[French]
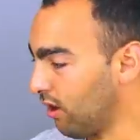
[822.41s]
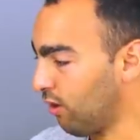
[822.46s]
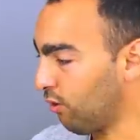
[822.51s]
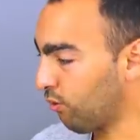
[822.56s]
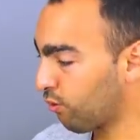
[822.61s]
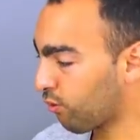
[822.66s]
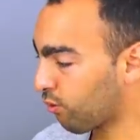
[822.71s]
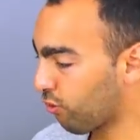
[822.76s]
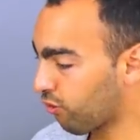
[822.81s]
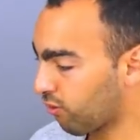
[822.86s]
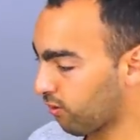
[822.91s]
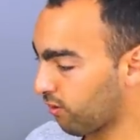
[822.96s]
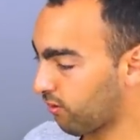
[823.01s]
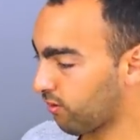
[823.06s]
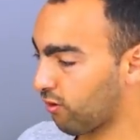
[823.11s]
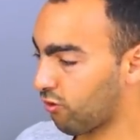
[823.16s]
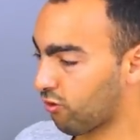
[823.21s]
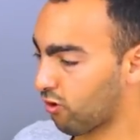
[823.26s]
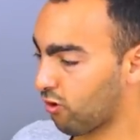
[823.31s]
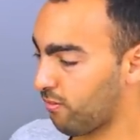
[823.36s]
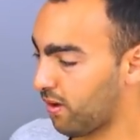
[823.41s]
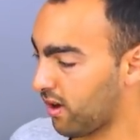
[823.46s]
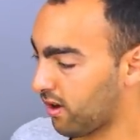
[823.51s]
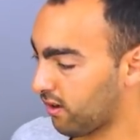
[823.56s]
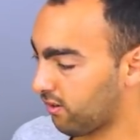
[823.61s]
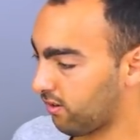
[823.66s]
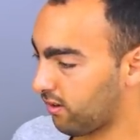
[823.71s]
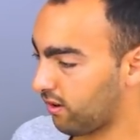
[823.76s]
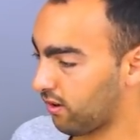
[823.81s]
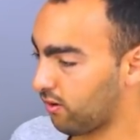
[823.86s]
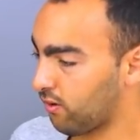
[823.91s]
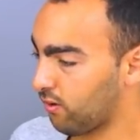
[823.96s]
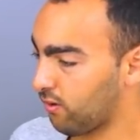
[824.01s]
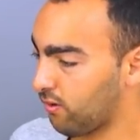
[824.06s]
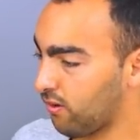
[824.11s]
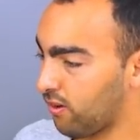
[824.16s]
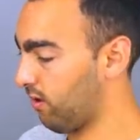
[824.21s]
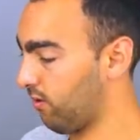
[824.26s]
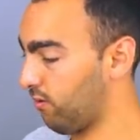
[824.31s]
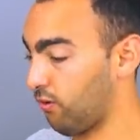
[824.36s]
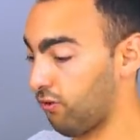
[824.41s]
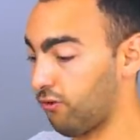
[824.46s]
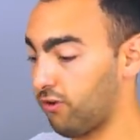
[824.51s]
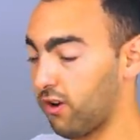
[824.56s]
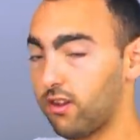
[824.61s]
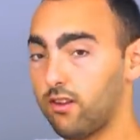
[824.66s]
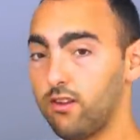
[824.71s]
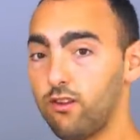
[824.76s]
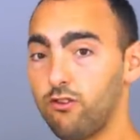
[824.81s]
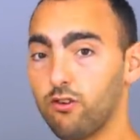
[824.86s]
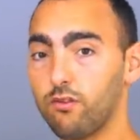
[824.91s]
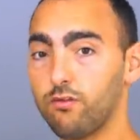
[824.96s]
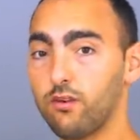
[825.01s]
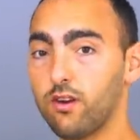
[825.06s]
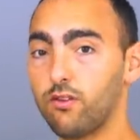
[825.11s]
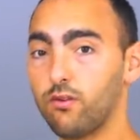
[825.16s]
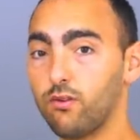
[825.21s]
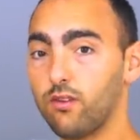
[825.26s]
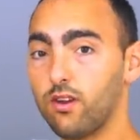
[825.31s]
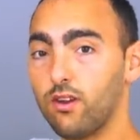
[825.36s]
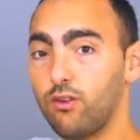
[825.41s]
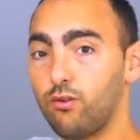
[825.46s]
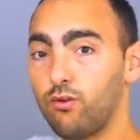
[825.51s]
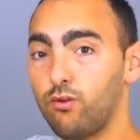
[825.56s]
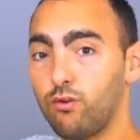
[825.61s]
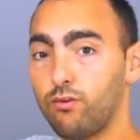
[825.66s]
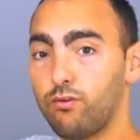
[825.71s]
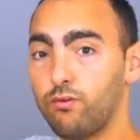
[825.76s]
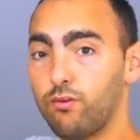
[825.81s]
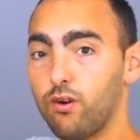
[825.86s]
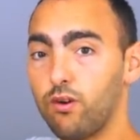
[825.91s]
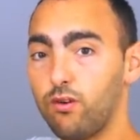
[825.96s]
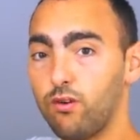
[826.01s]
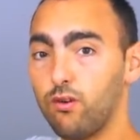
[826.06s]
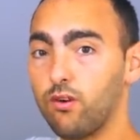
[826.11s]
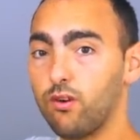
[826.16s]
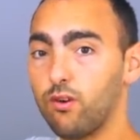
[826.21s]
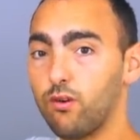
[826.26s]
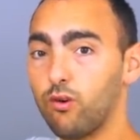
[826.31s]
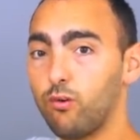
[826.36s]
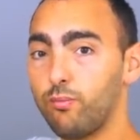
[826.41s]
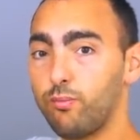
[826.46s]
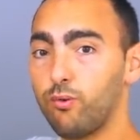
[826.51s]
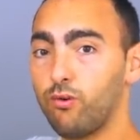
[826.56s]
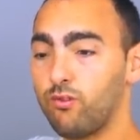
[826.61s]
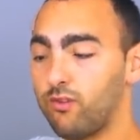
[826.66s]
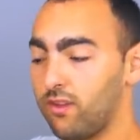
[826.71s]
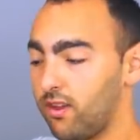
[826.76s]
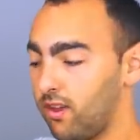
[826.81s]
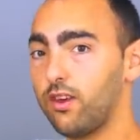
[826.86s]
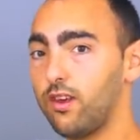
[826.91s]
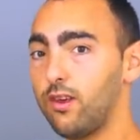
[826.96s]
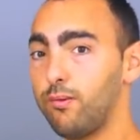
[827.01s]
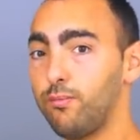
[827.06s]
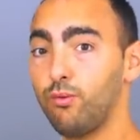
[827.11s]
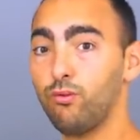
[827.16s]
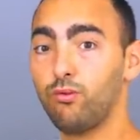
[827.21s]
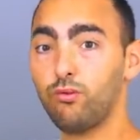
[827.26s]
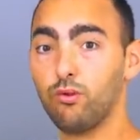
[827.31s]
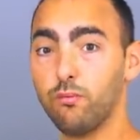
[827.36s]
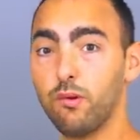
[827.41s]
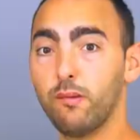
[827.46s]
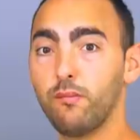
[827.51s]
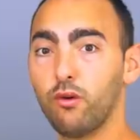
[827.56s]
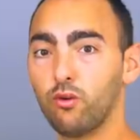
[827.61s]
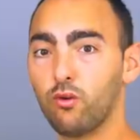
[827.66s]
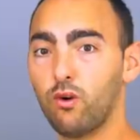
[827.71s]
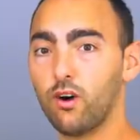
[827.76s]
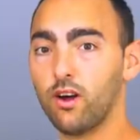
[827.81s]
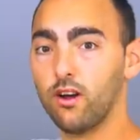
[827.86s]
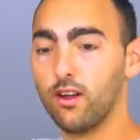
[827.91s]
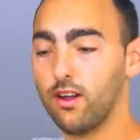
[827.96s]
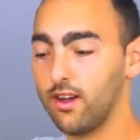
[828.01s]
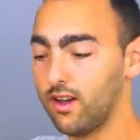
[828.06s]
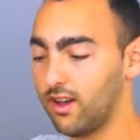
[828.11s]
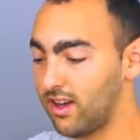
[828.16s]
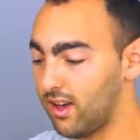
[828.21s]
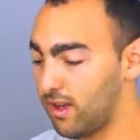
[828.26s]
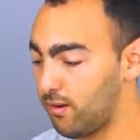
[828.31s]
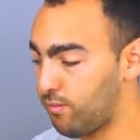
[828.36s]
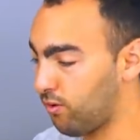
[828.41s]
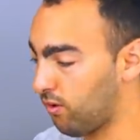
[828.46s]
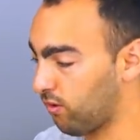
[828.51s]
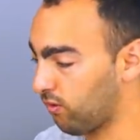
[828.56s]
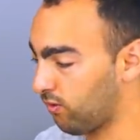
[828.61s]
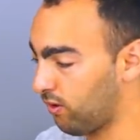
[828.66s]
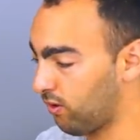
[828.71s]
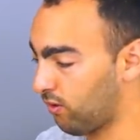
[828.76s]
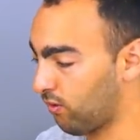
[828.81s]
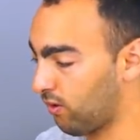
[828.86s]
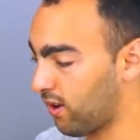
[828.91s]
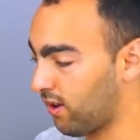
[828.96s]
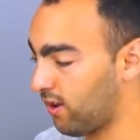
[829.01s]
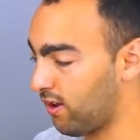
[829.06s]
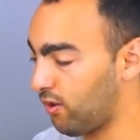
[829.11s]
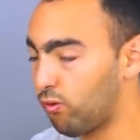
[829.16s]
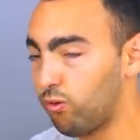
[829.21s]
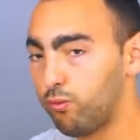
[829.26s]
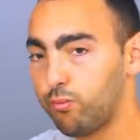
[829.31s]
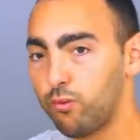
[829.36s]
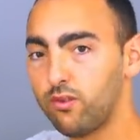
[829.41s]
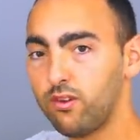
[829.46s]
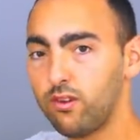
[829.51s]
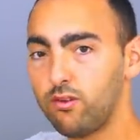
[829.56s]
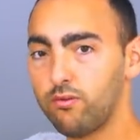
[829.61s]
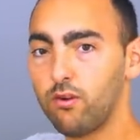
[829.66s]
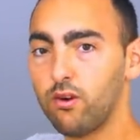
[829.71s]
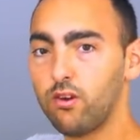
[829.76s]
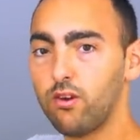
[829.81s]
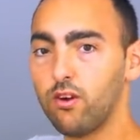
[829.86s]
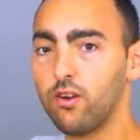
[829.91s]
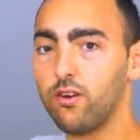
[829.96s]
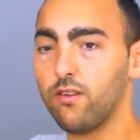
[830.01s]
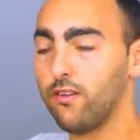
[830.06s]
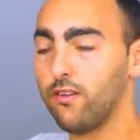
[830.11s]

L'autre chose que je remarque c'est que sur chaque tige en fait on a deux feuilles opposées qui poussent au même endroit et puis ensuite on a des toutes petites feuilles.